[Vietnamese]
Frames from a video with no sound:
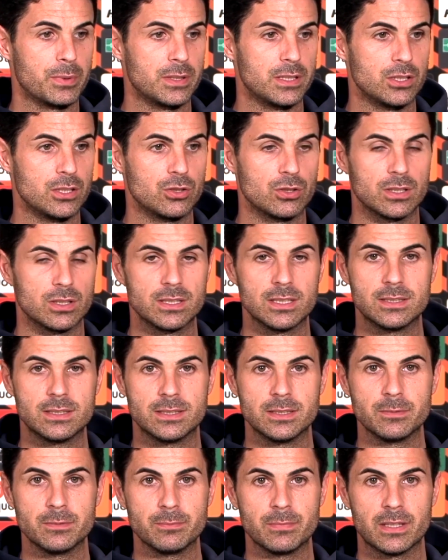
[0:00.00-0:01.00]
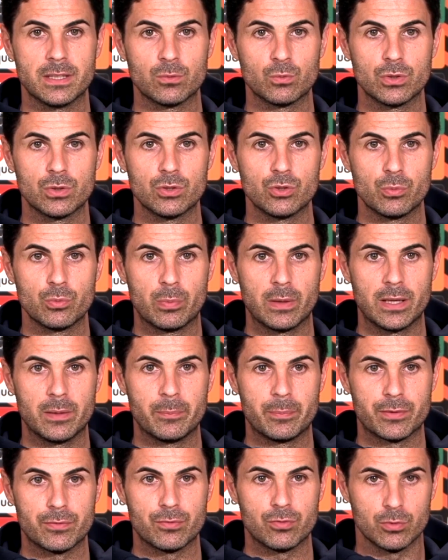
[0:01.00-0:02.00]
Và khi được ra sân thì phải trình
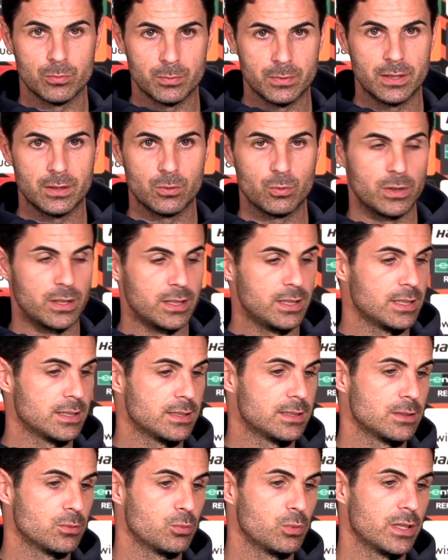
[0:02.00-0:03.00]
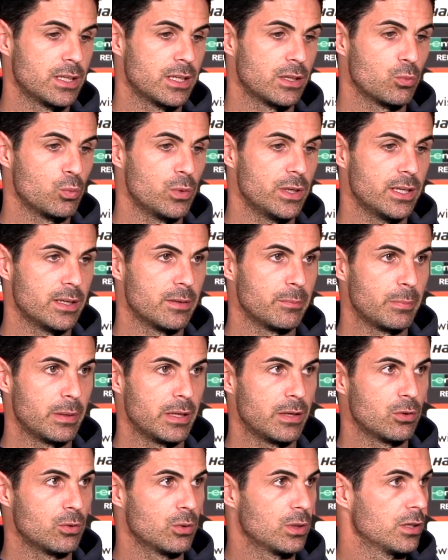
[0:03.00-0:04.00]
diễn theo cách giúp đội chiến thắng và chơi đủ
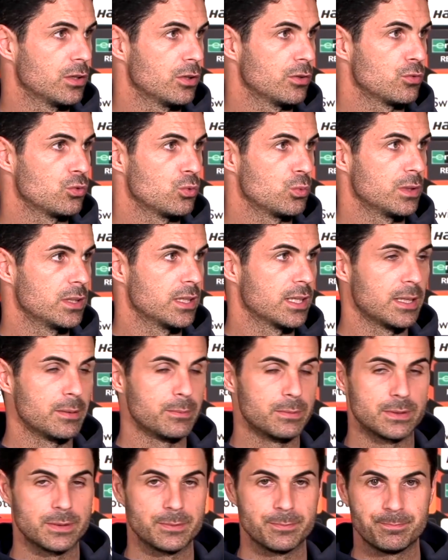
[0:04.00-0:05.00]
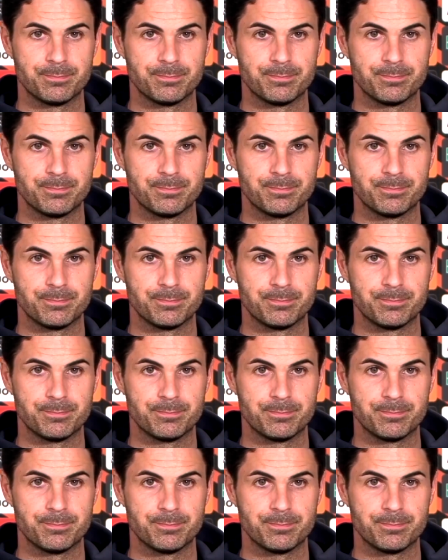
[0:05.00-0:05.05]
hay để có thêm nhiều chiến